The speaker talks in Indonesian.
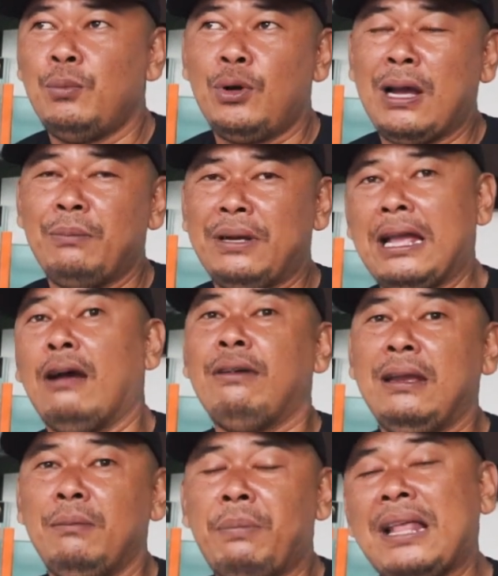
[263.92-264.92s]
bukan
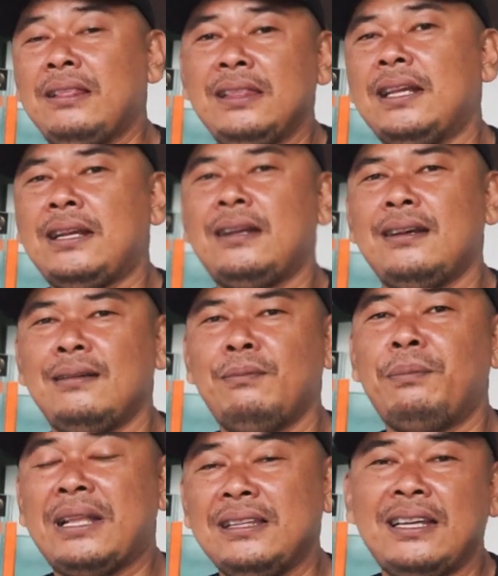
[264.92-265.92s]
pegawai, partner
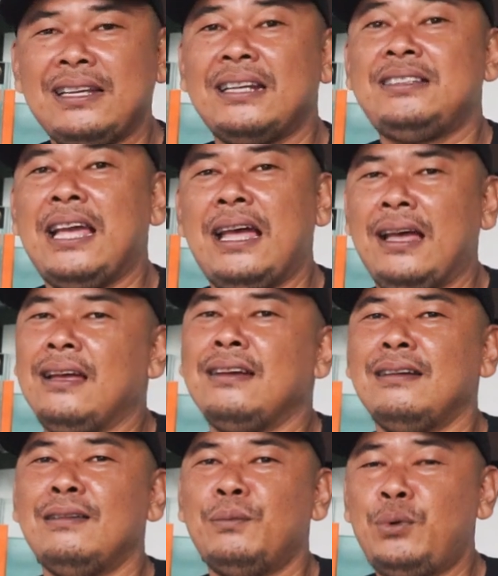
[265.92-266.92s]
partner kerja
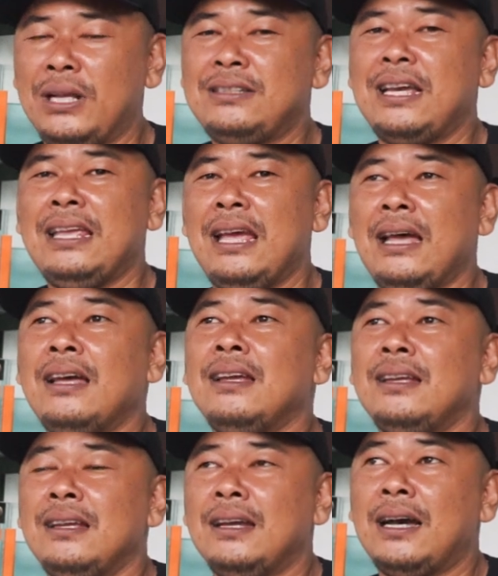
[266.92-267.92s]
buat hmm. saya
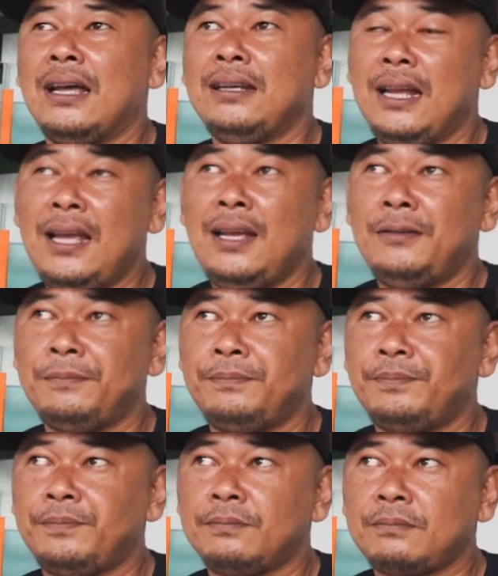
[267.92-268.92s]
karena
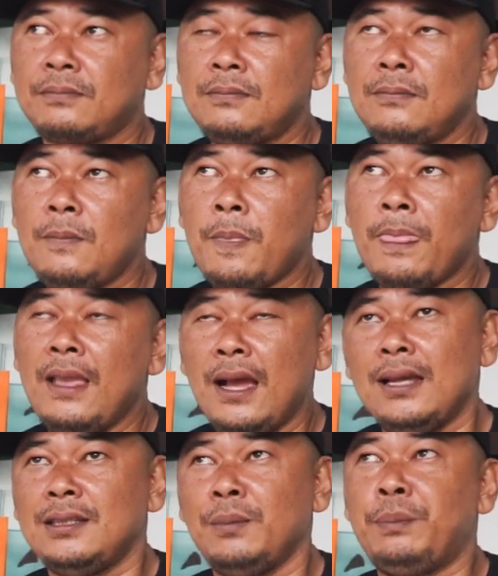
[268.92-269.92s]

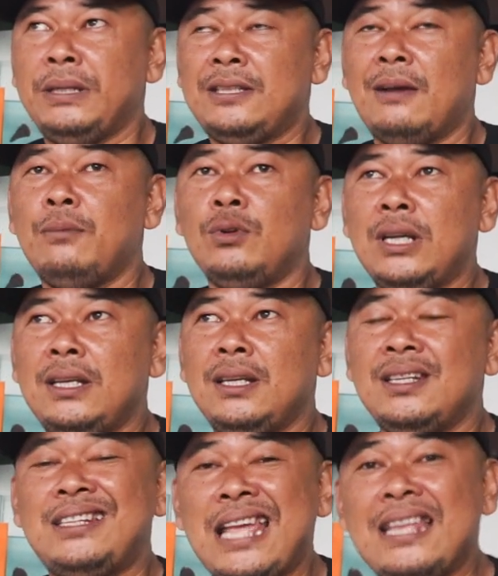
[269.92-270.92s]
uh, sebisa
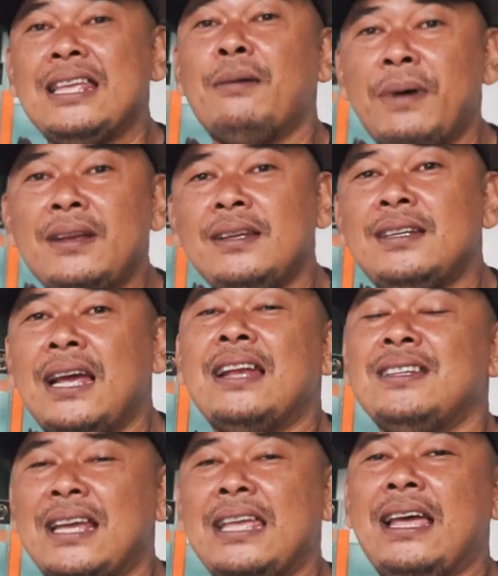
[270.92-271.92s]
mungkin dia nyaman
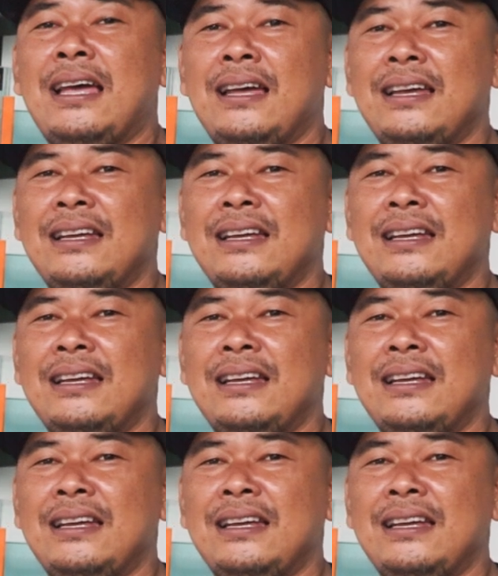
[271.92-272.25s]
dengan saya.